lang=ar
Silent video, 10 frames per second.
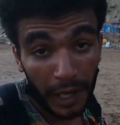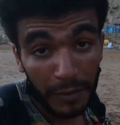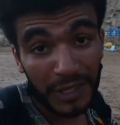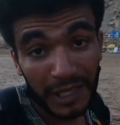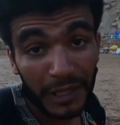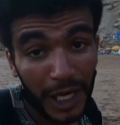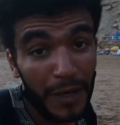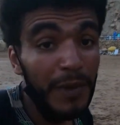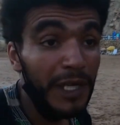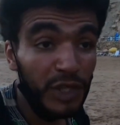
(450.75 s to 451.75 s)
50
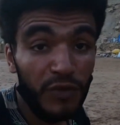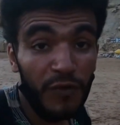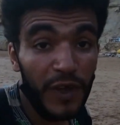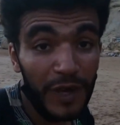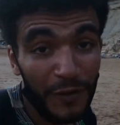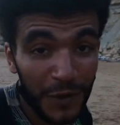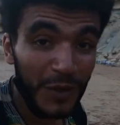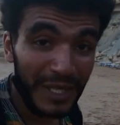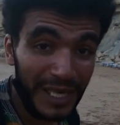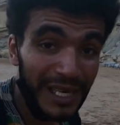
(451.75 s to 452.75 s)
درهم حيت في
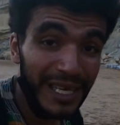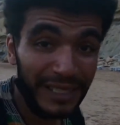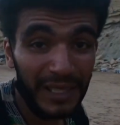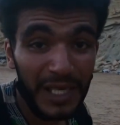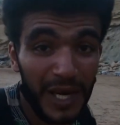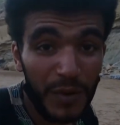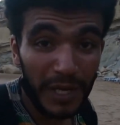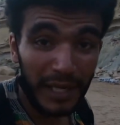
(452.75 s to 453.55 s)
الفيديو ديال سيدي كاوكي